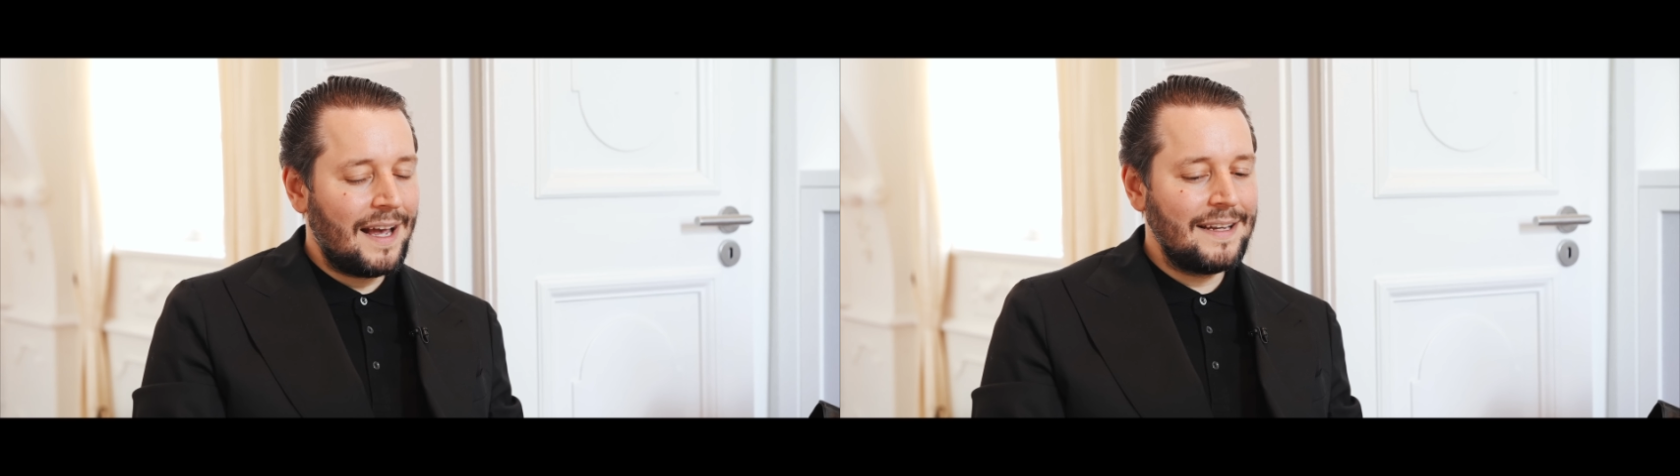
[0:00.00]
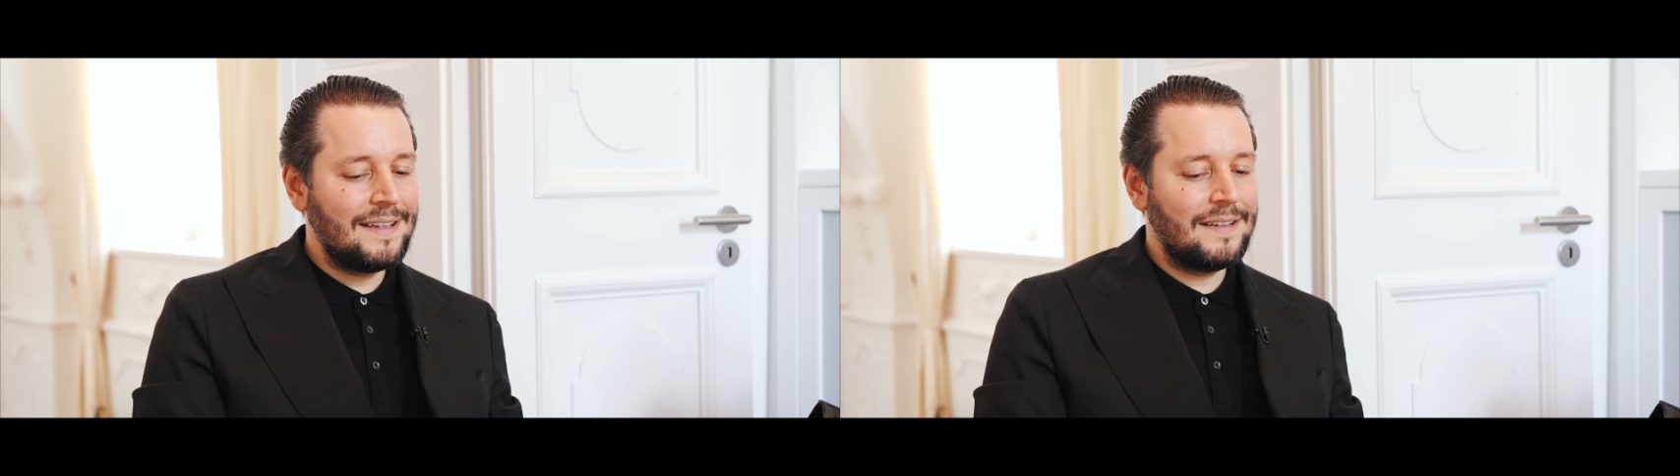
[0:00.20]

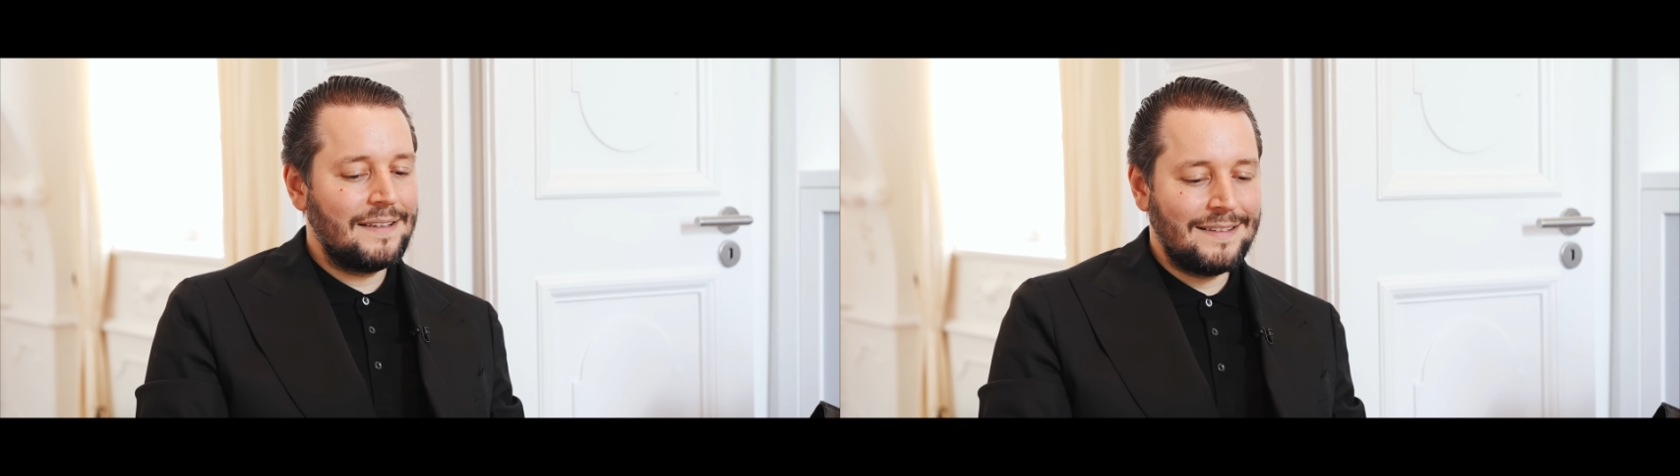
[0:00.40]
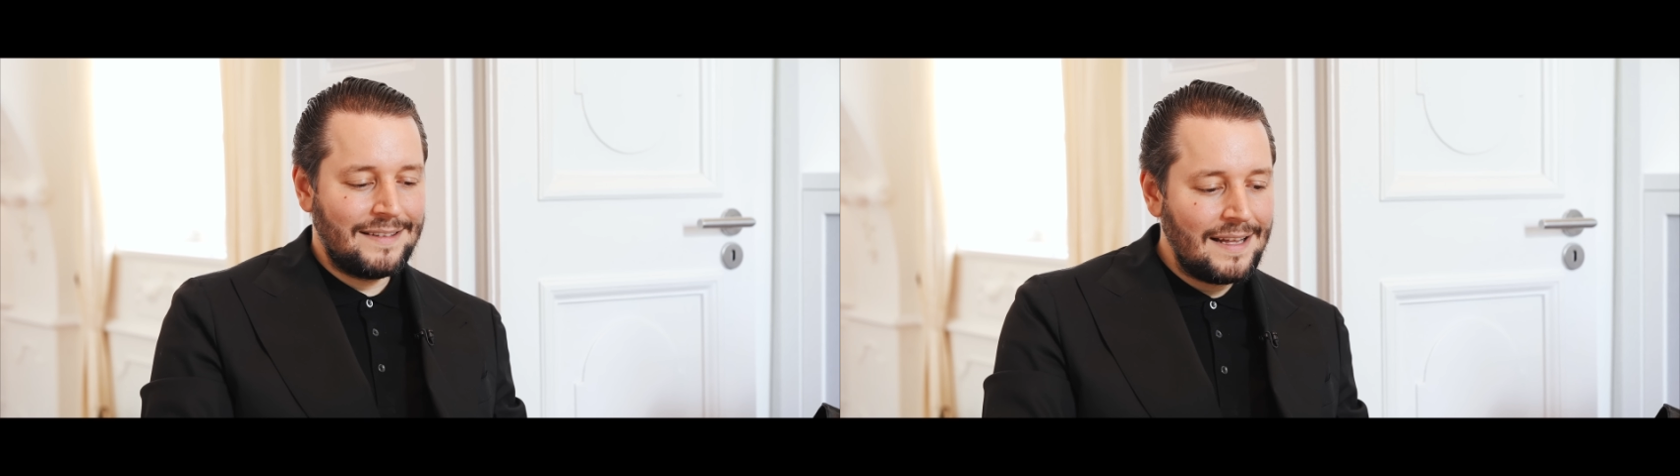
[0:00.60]
eine
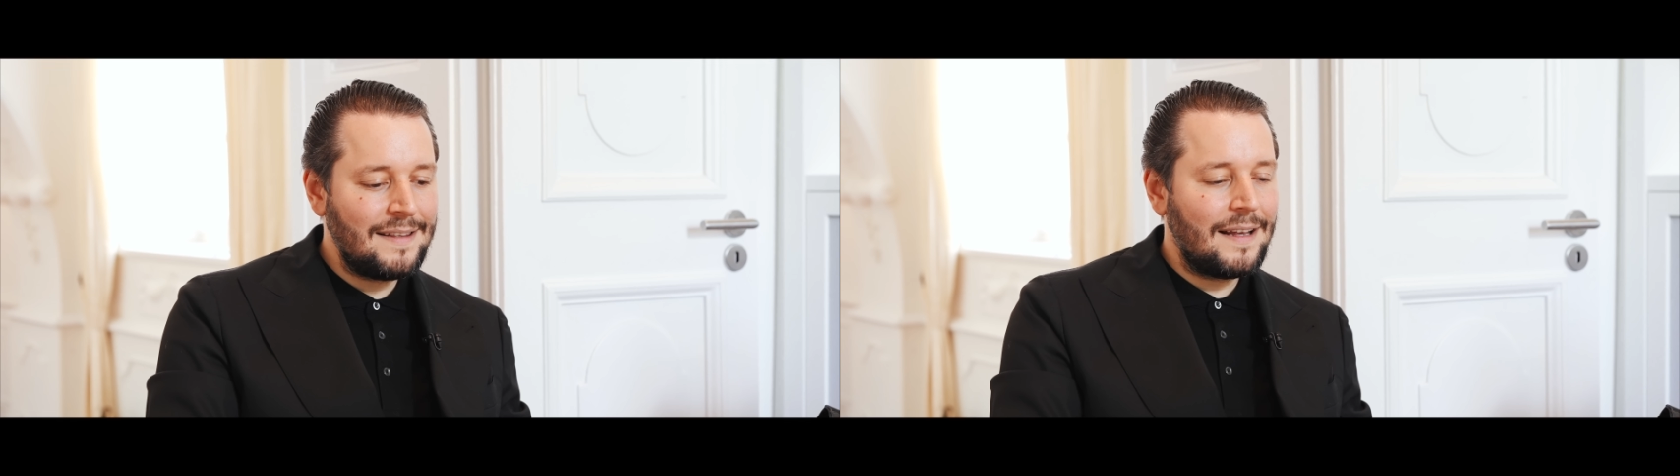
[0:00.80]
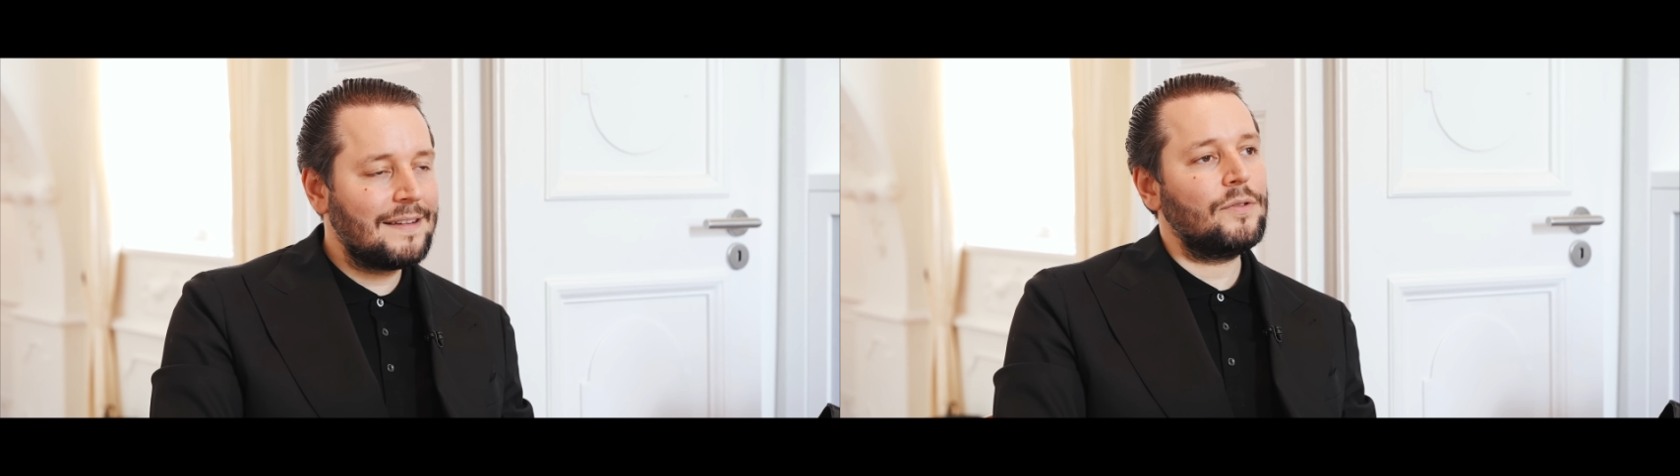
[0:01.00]

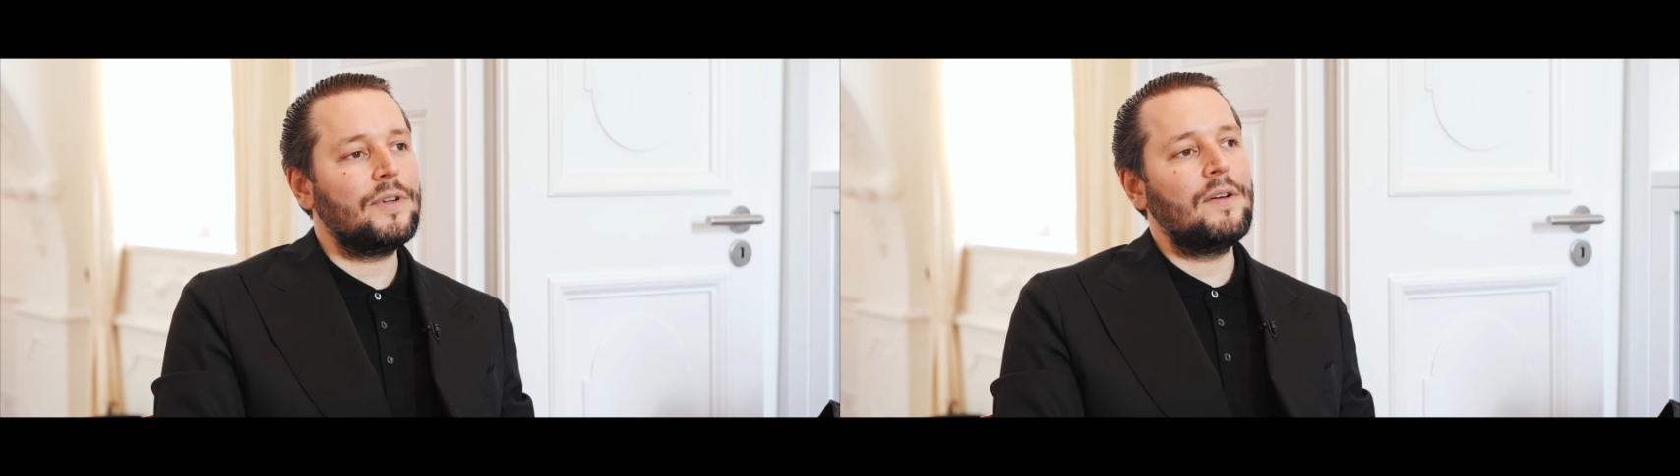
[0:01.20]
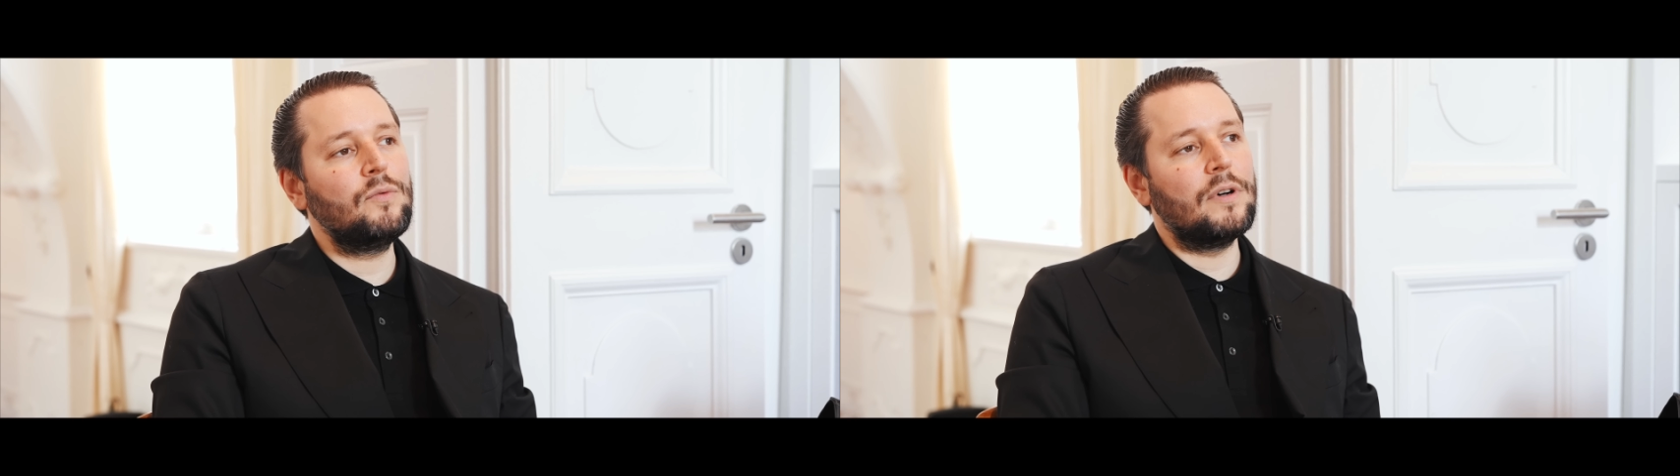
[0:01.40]

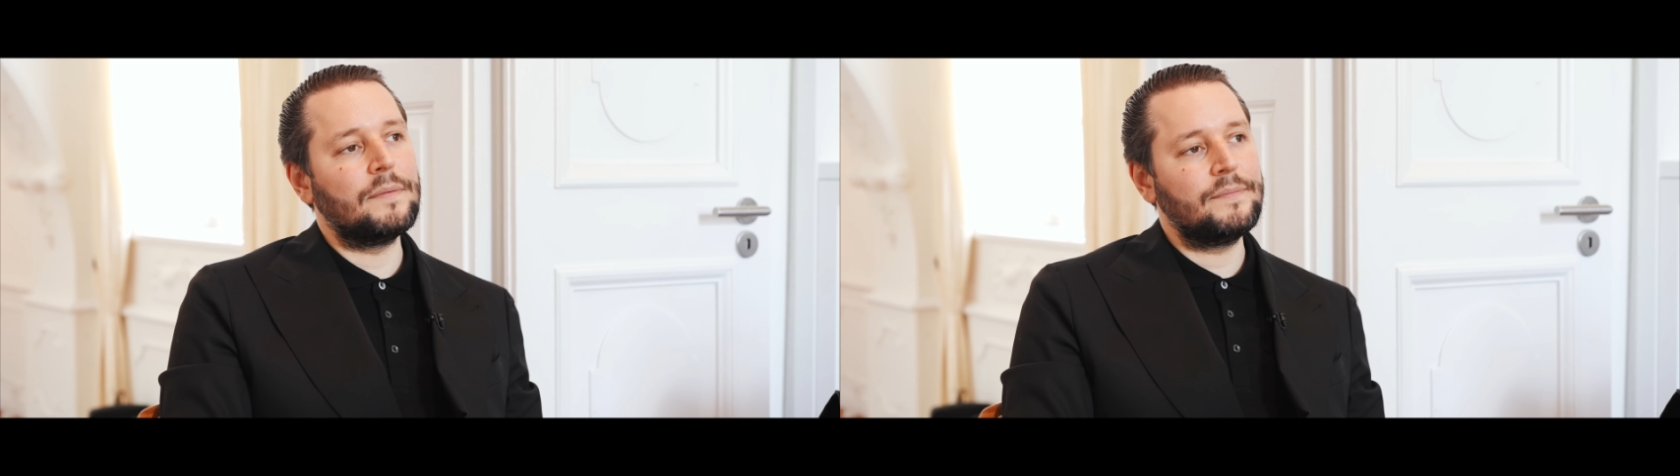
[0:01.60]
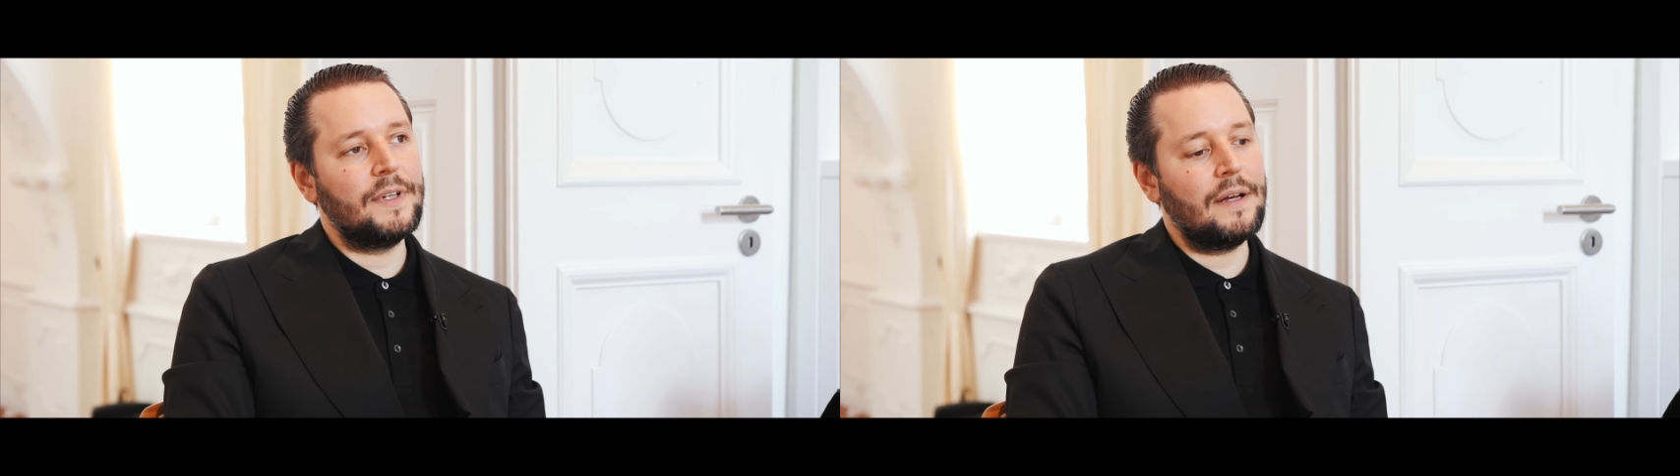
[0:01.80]
sensationelle Uhr.
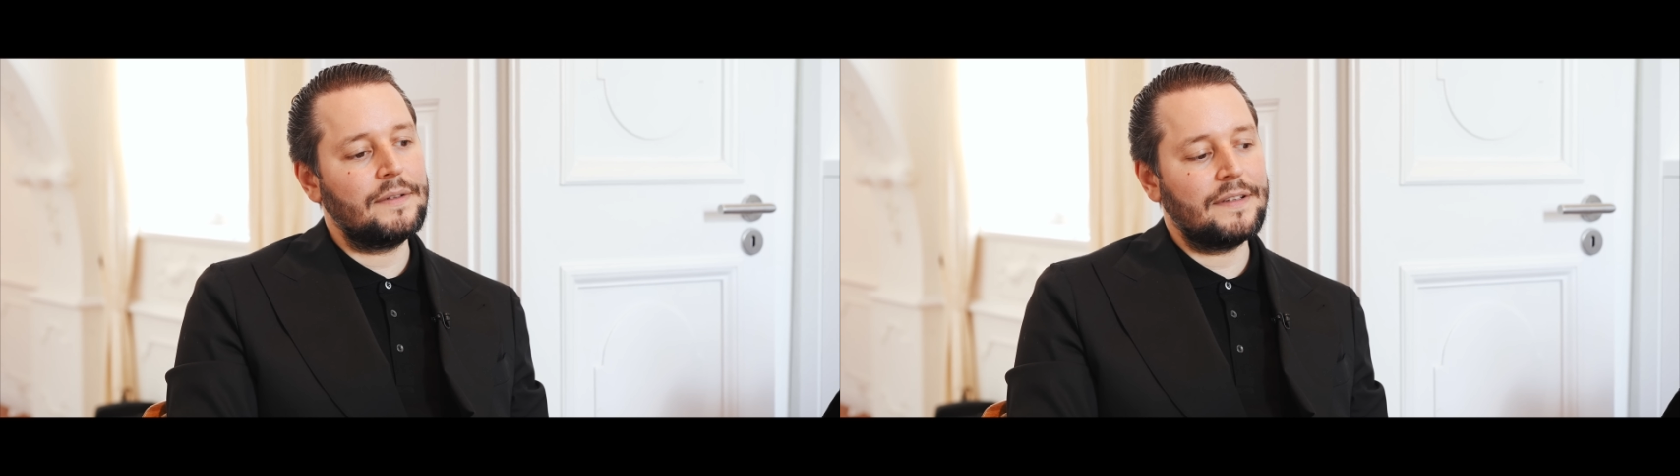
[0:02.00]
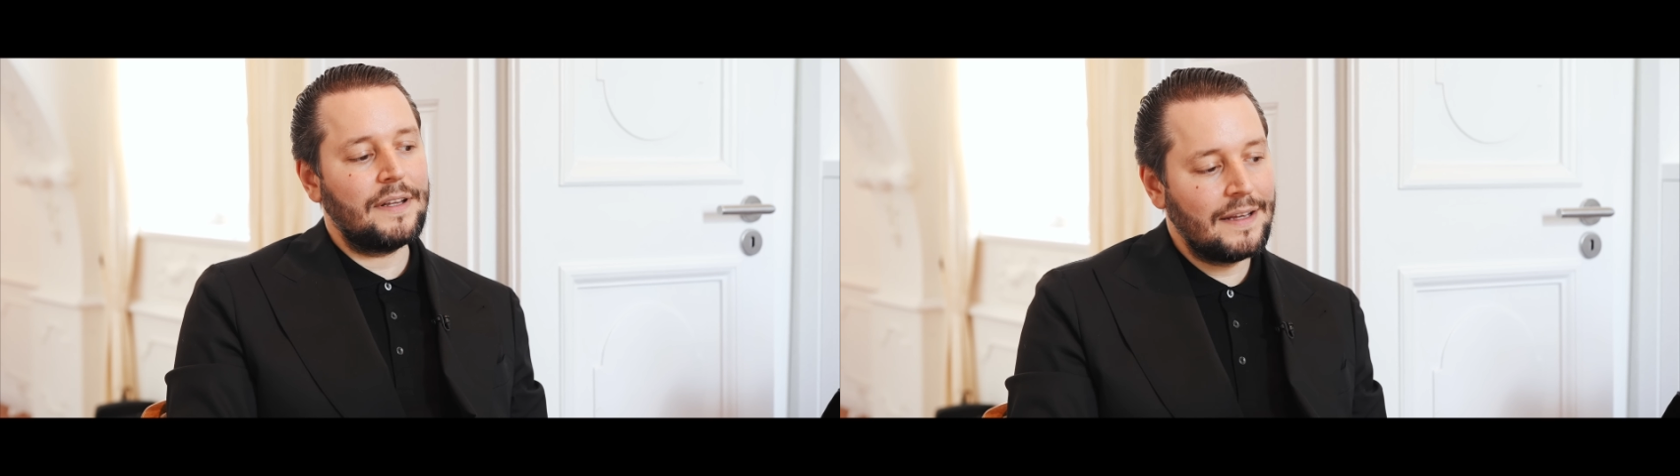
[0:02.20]
Ja, das